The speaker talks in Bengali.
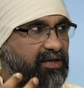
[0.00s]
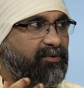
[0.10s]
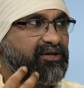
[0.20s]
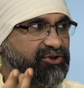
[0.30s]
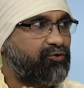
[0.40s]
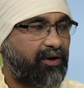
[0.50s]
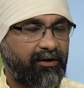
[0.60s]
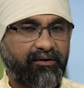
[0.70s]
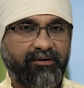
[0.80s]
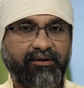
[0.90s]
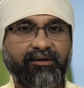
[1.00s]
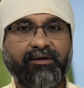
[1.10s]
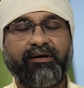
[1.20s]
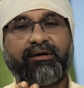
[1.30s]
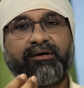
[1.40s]
এবং জিহ্বা
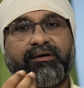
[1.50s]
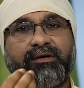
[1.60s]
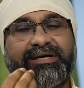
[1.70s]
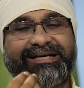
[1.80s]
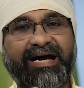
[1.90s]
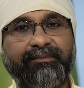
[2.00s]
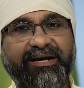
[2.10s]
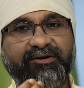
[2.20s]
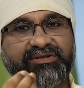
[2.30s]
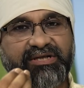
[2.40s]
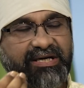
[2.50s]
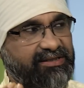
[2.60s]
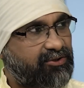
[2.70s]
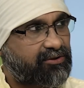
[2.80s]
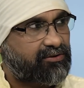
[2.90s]
ঘ্রাণ মানে হচ্ছে
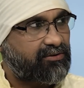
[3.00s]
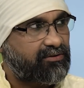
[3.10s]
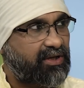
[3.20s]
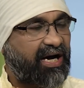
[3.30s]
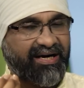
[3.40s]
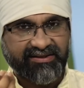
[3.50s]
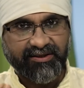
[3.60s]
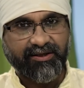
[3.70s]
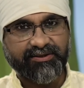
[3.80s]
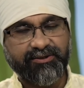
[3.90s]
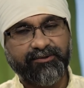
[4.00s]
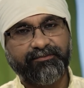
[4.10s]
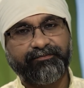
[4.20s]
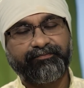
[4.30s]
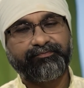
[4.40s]
ক্ষিতিতত্ত্ব আর্থ এনার্জি
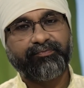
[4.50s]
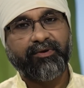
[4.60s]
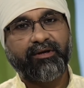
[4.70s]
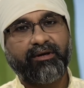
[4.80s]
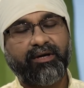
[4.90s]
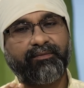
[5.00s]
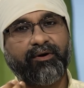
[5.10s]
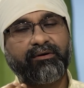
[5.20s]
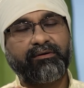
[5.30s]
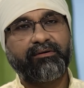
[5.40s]
এবং